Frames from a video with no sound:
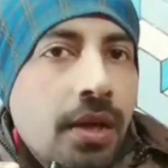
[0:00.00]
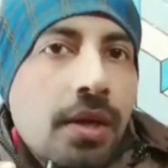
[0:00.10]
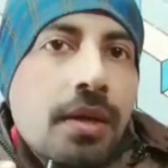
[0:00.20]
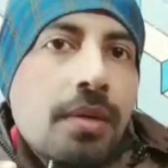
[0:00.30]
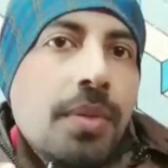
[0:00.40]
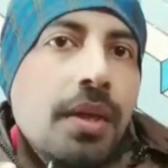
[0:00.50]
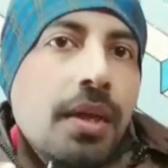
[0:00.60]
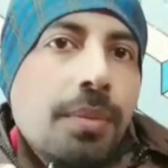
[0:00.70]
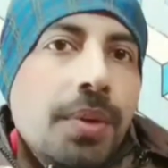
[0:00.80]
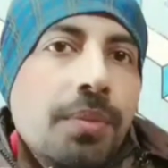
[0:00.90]
मैंने
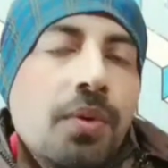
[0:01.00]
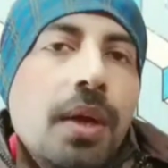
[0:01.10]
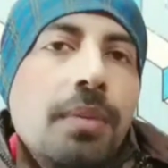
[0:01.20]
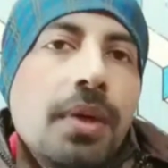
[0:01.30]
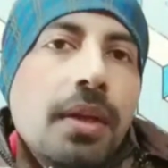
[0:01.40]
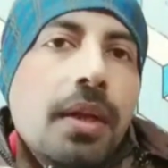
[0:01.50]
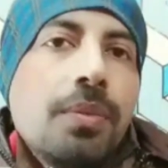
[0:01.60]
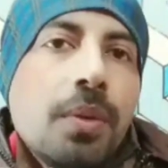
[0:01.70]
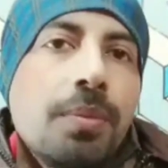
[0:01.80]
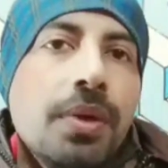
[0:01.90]
आपके मोबाइल में
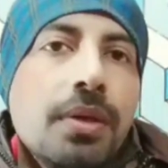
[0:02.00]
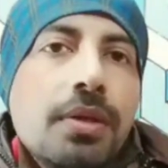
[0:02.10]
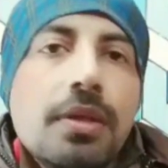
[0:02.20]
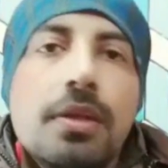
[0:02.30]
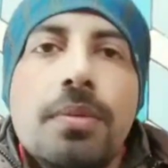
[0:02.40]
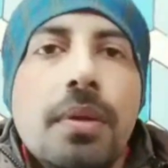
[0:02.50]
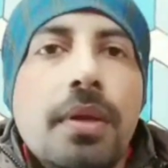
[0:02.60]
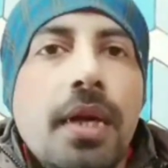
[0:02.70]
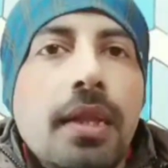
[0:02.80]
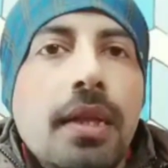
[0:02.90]
लैपटॉप में किसी चीज़ में
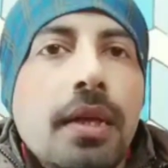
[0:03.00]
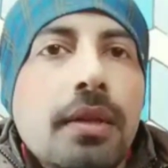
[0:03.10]
दिखा देना